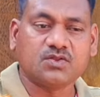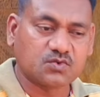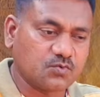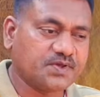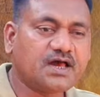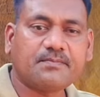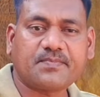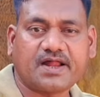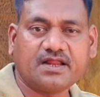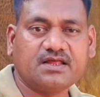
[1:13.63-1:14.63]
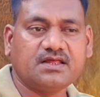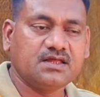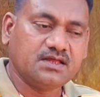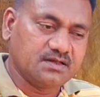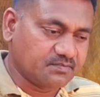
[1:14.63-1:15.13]
तो भी आप पानी
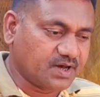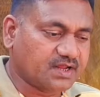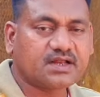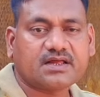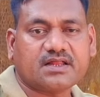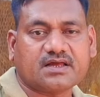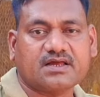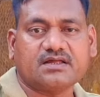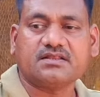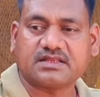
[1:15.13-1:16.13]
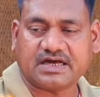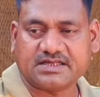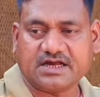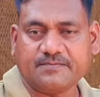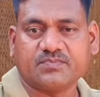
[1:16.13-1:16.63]
भर करके रखें ताज़ा